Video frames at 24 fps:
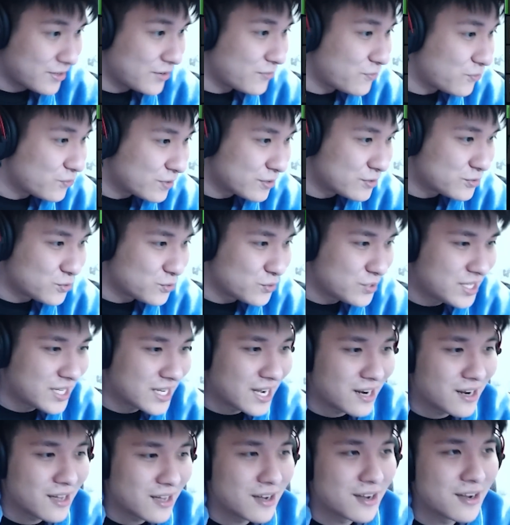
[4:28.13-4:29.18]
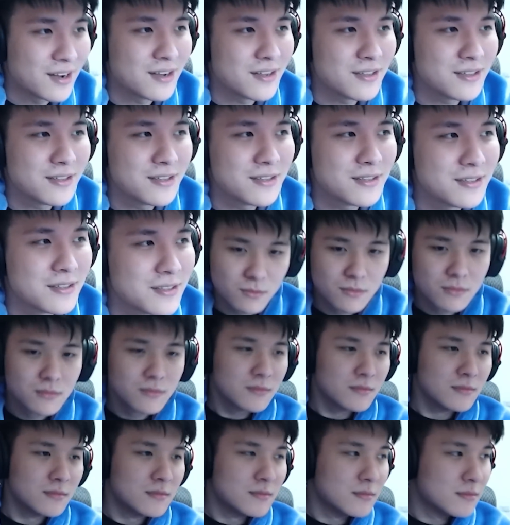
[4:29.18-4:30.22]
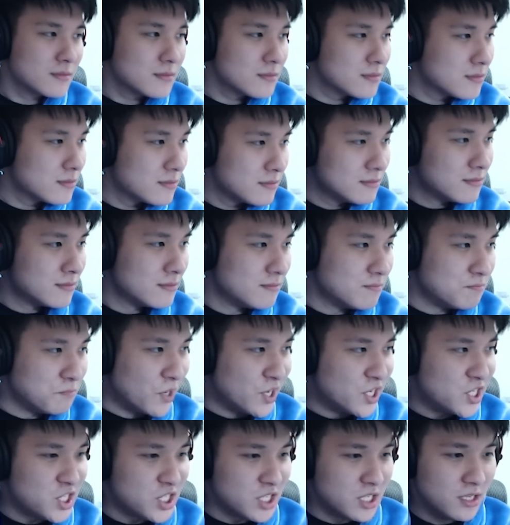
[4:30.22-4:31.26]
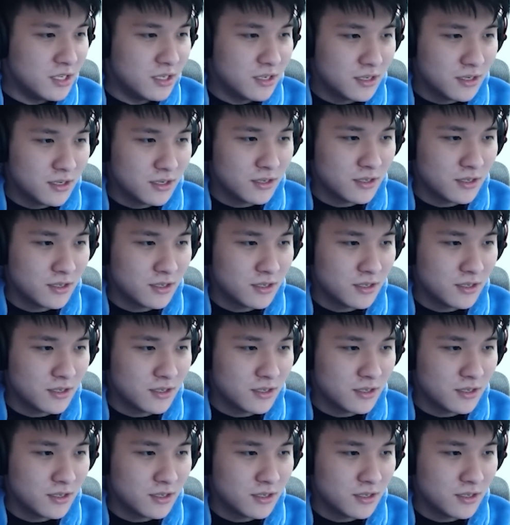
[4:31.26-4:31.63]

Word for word: 服都举起来了。梅西，